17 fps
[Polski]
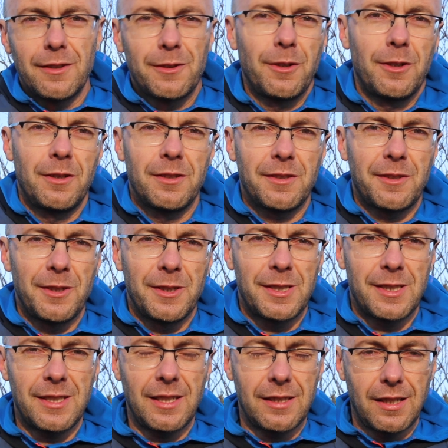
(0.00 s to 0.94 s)
no to, to
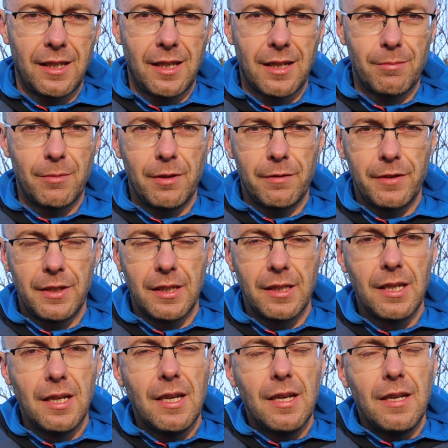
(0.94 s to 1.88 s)
jest stan alarmowy,